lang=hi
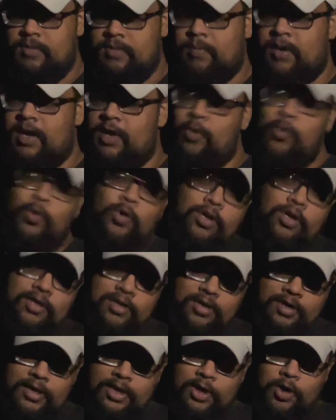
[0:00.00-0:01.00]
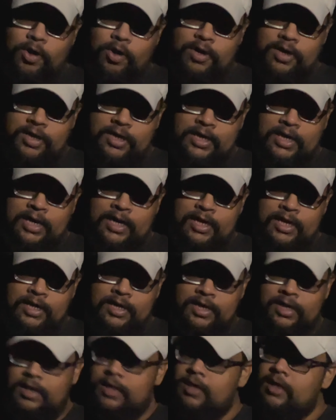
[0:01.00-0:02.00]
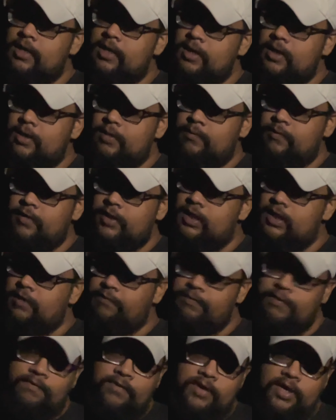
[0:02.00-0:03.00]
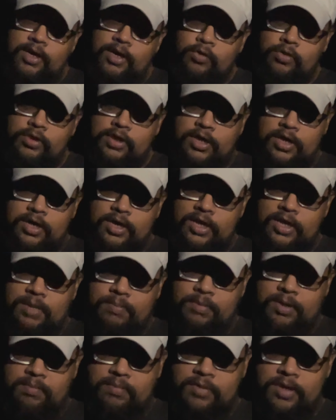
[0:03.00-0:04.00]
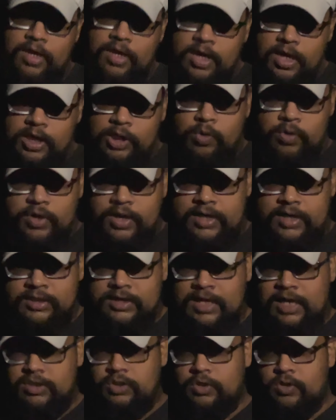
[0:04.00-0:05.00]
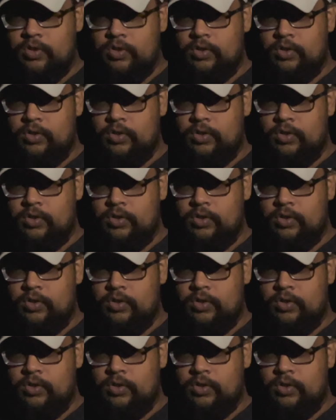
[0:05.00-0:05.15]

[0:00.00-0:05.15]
माई ओल्ड निकॉन डी एट टेन विद द फिफ्टीन टू थर्टी एम एम क्योंकि इसका जो